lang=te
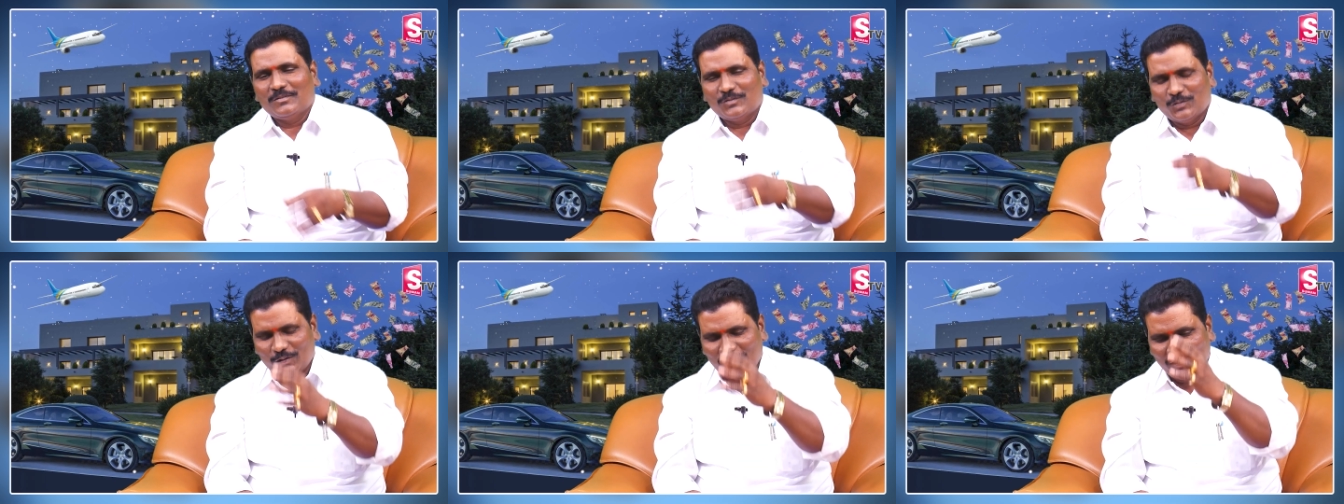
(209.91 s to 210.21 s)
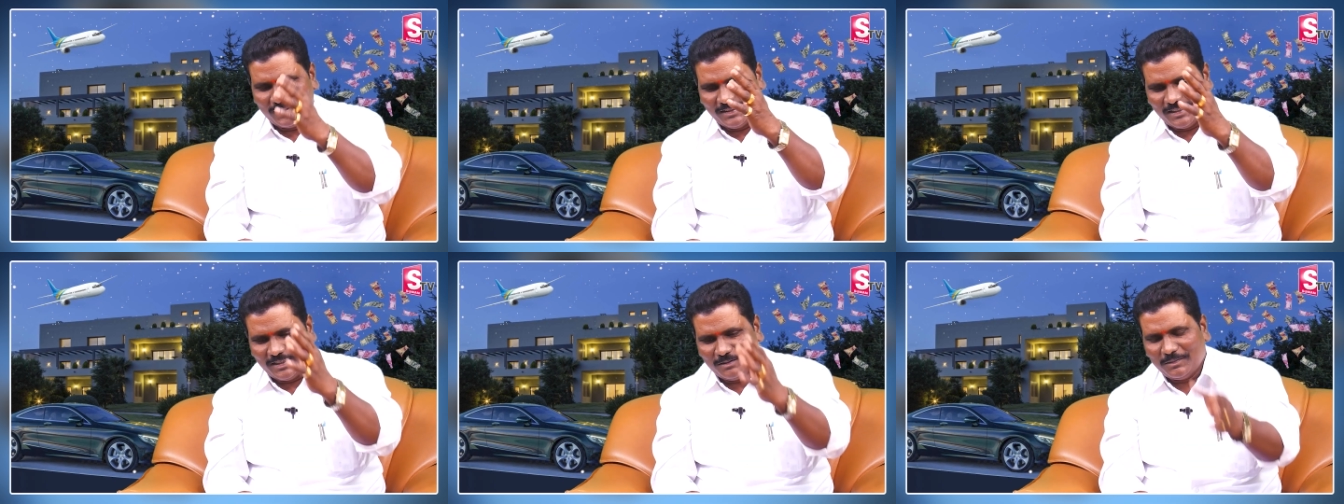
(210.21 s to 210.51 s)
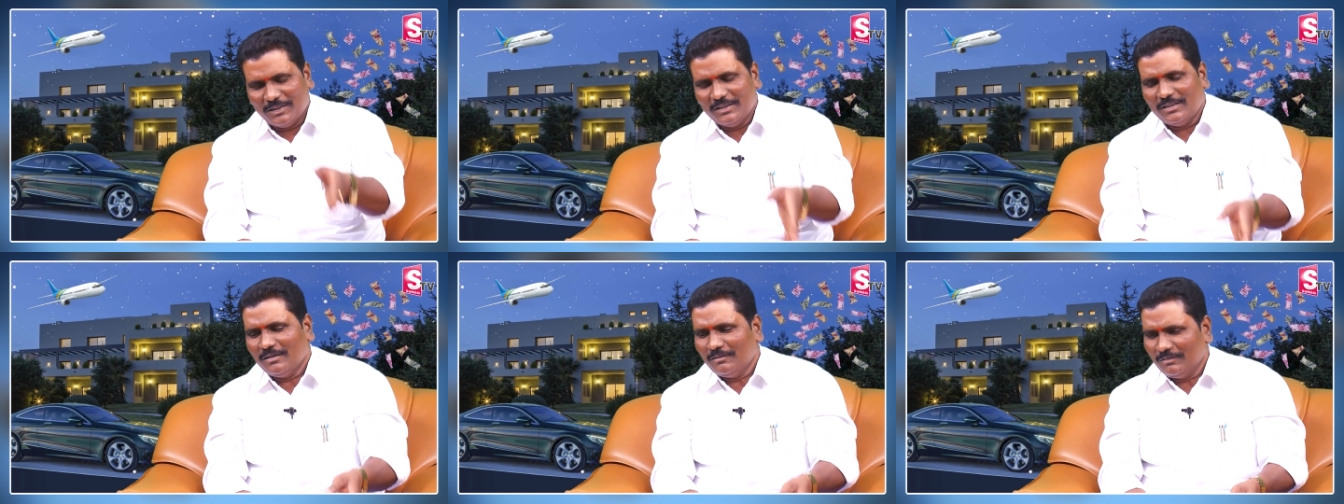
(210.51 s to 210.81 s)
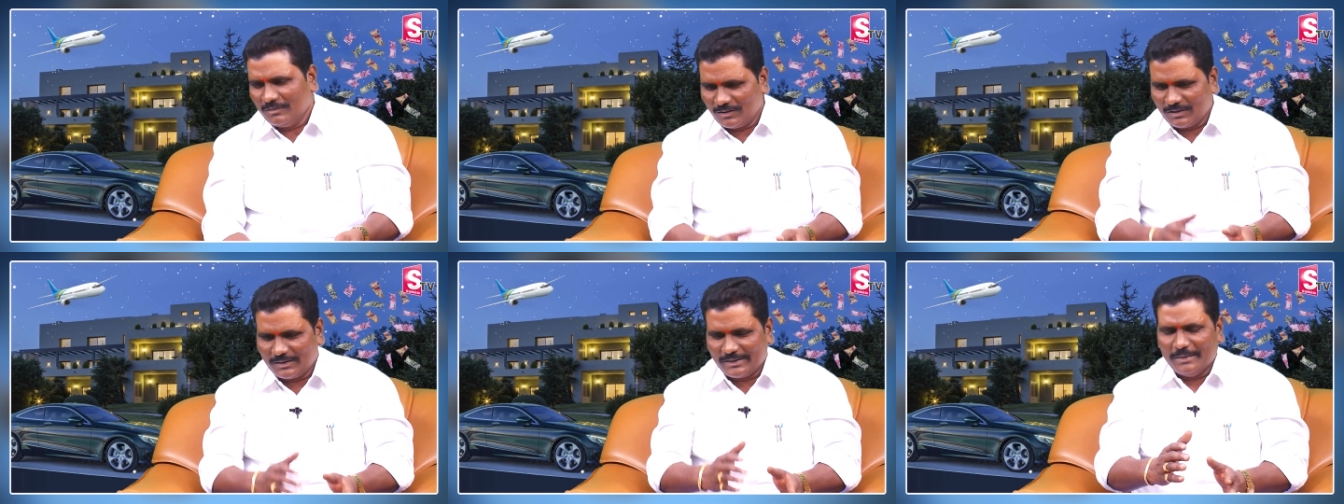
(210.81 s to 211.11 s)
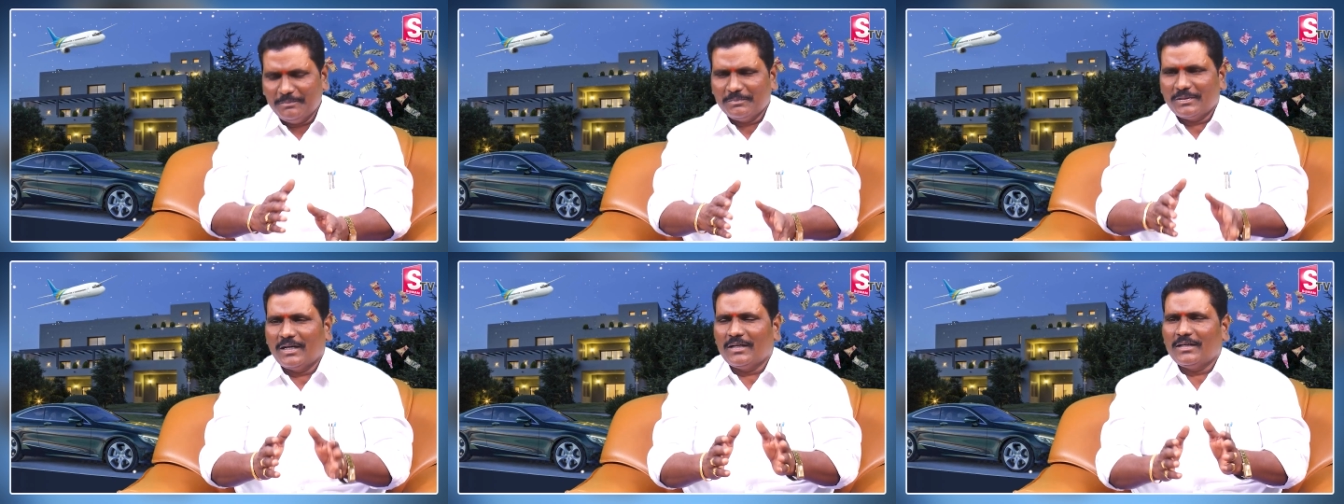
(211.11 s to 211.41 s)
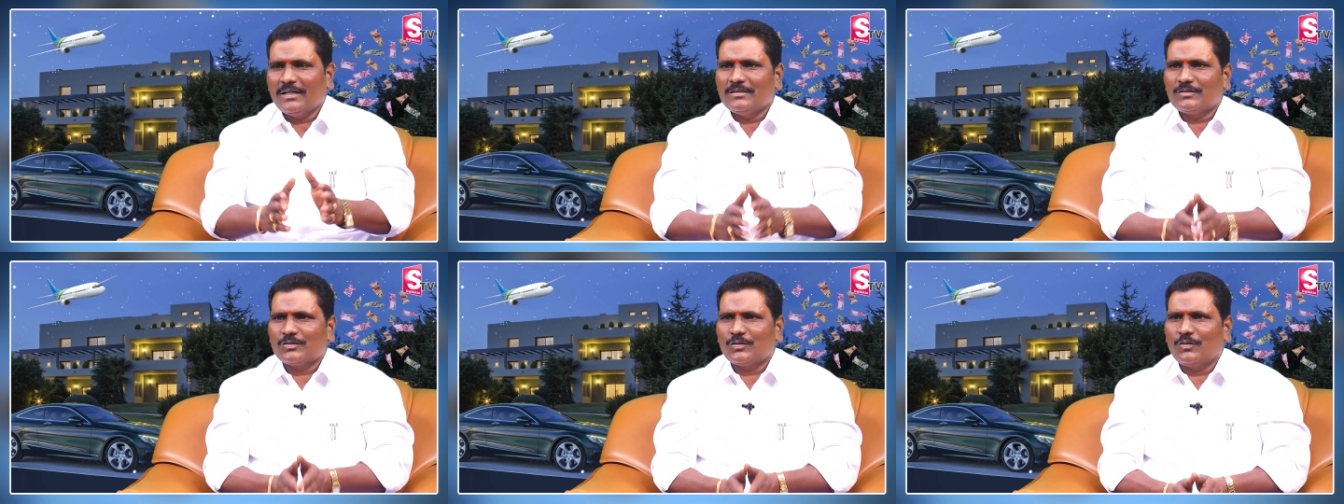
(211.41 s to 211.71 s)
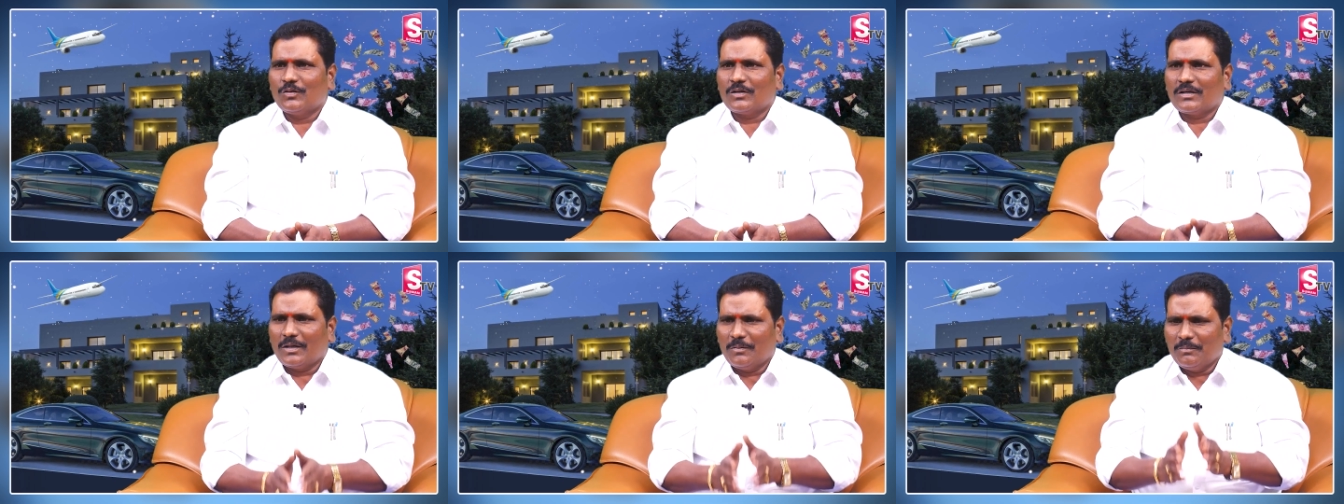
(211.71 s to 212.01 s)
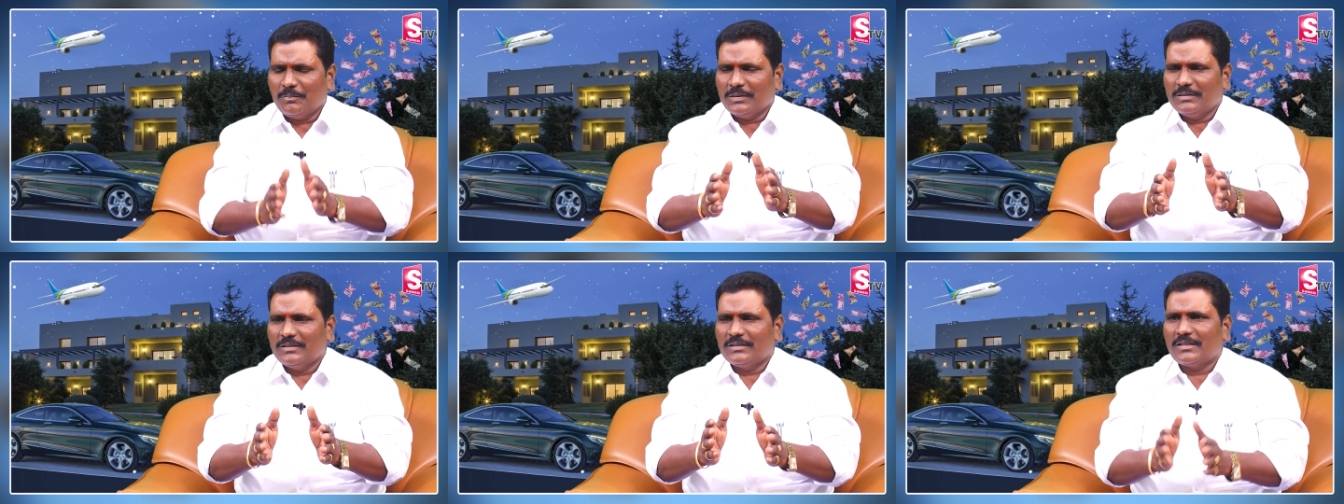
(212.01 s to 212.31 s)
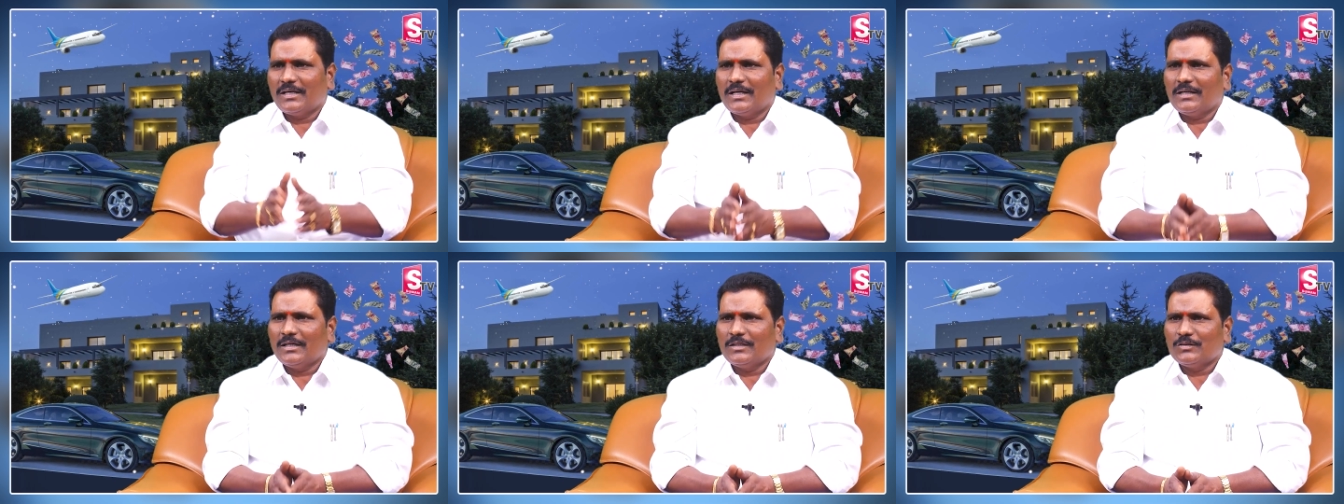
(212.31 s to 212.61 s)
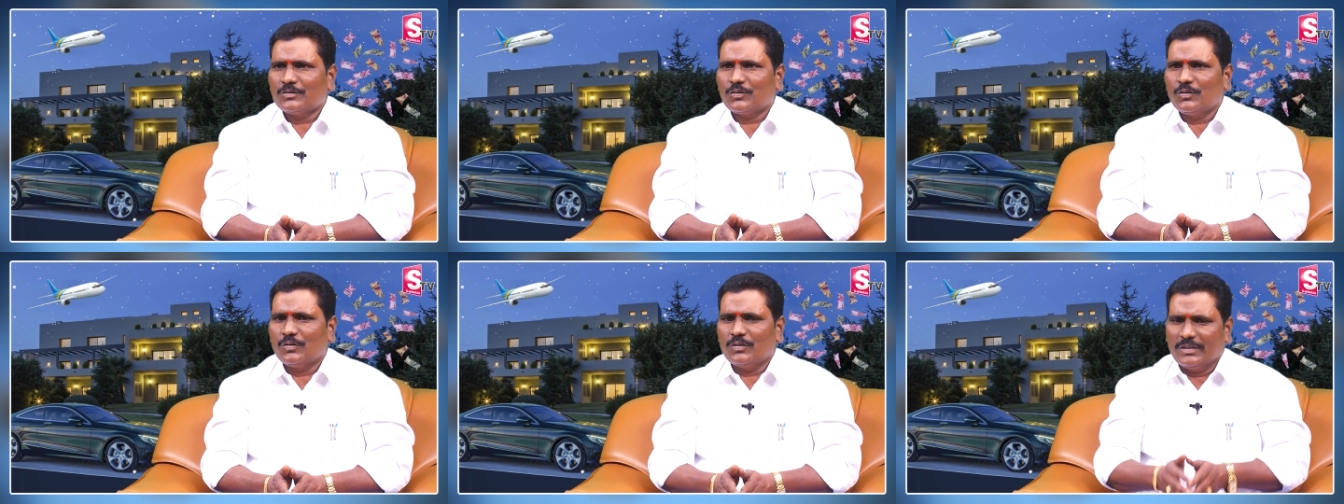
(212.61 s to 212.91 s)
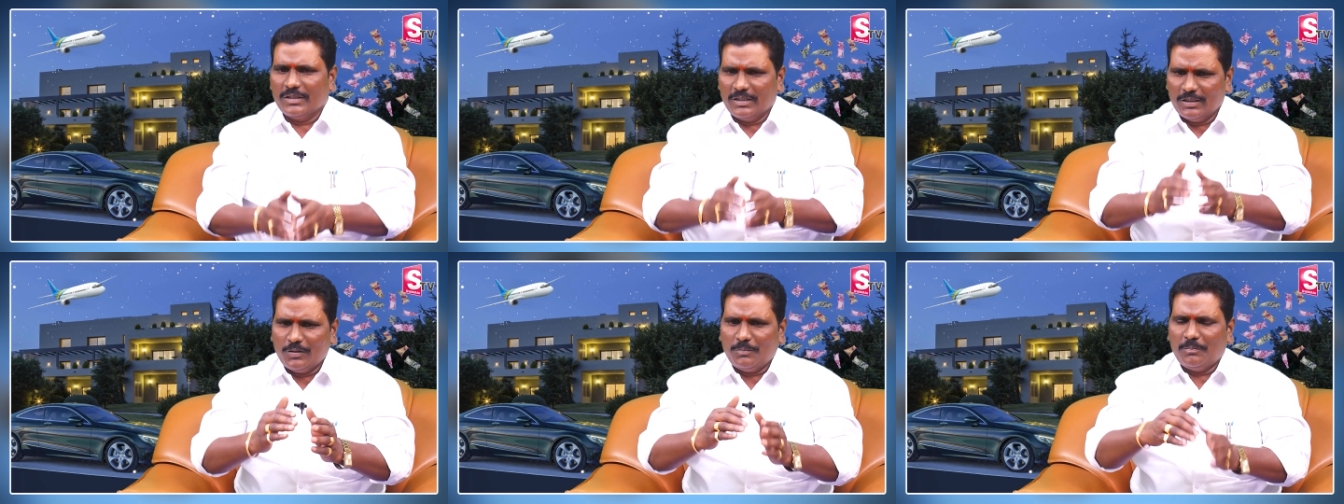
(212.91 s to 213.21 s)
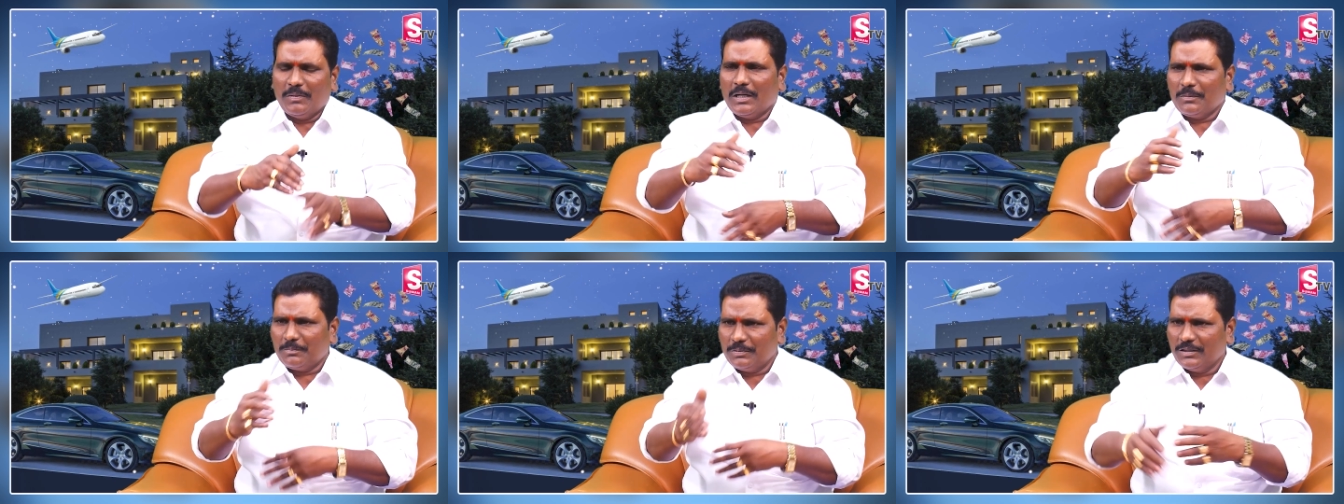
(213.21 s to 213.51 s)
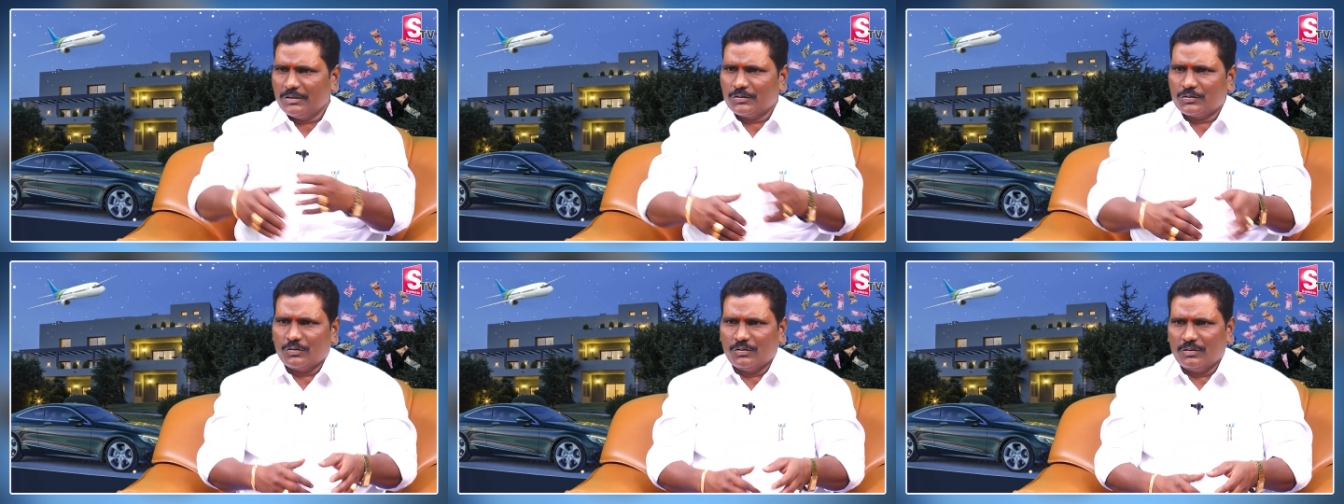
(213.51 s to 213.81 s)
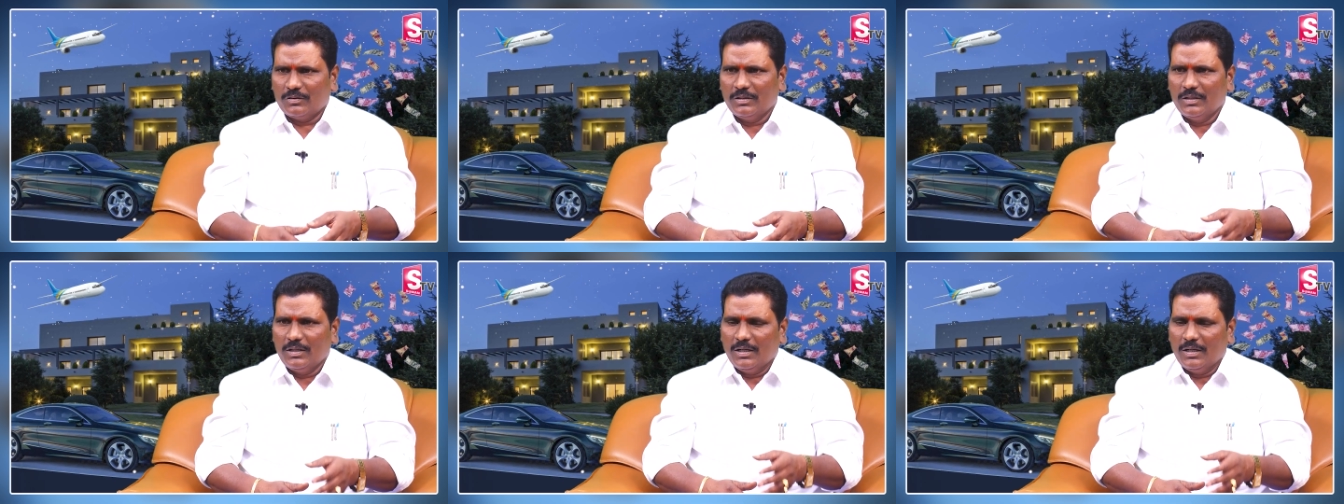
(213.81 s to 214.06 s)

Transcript: సూర్యోదయం అంటే ఒక టైం కేటాయించుకో క్రమ పద్ధతి కేటాయించుకో నీలో మార్పు తెచ్చుకో